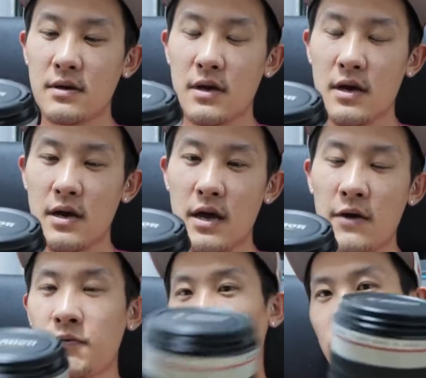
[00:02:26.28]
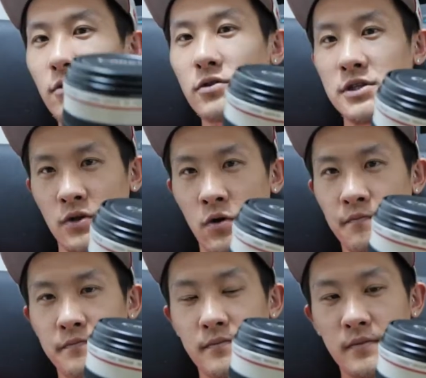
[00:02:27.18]
F4 同士の
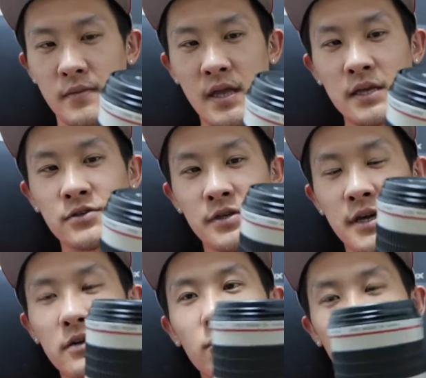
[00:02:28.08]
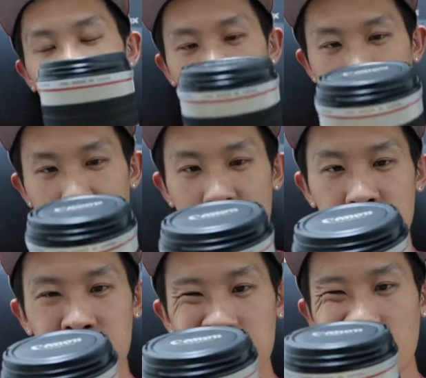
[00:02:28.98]
70-200を買いました。
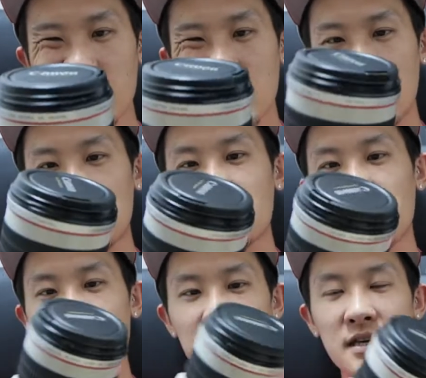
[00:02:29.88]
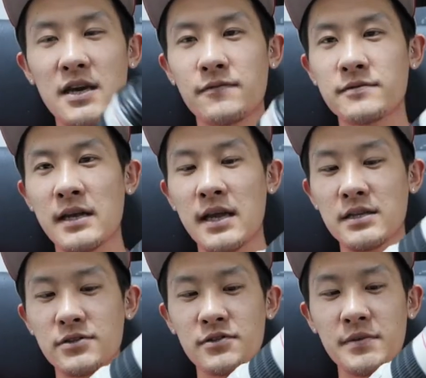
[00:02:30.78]
一応ね、
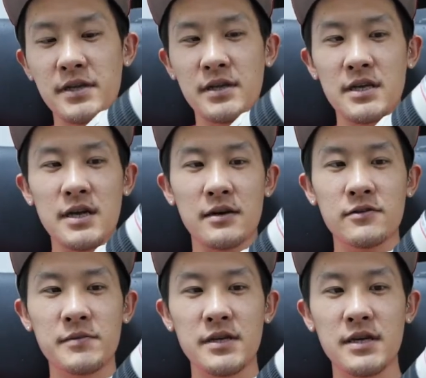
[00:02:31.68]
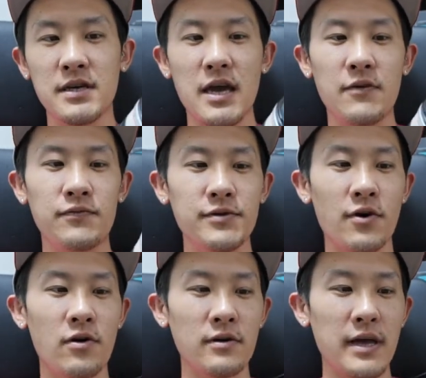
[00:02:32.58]
EF70mm、200mm、
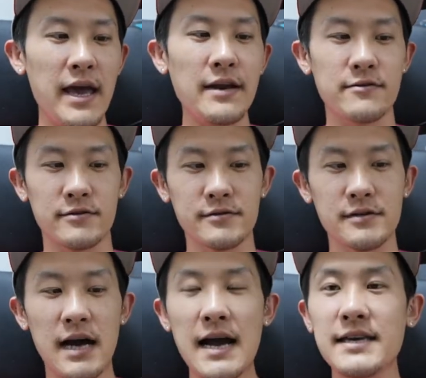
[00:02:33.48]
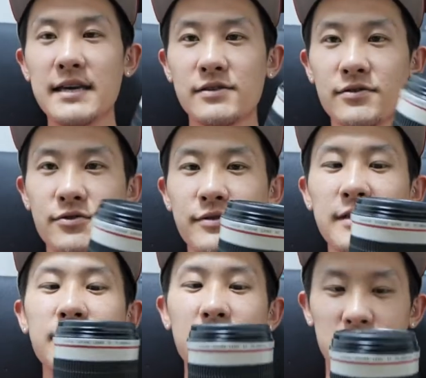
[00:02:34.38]
F4L IS
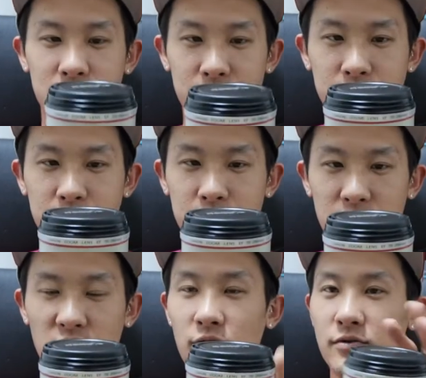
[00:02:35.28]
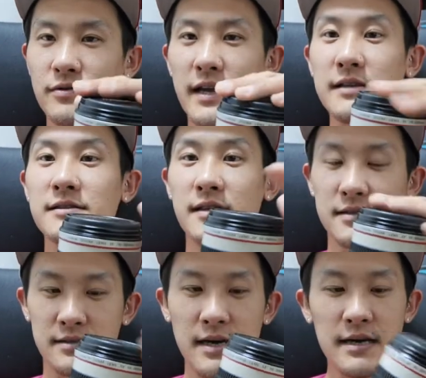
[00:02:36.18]
USM というレンズで
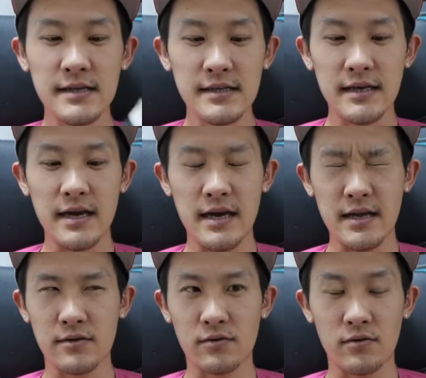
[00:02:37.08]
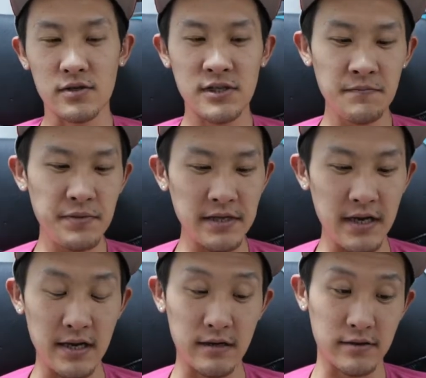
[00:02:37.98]
す。新品
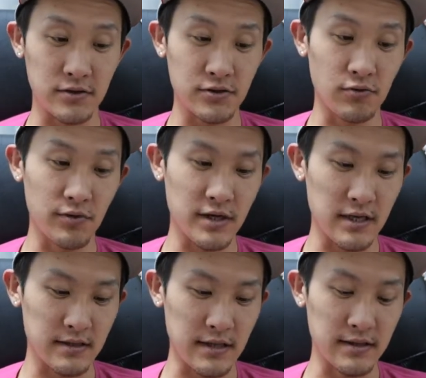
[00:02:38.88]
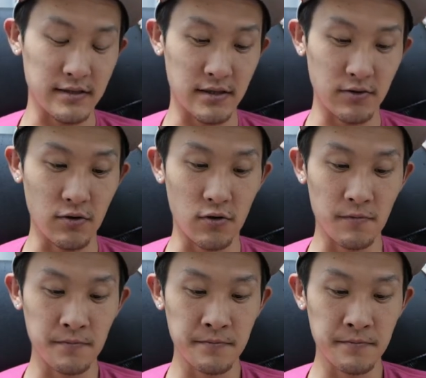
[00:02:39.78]
ではなくて中古で買ったんですけど、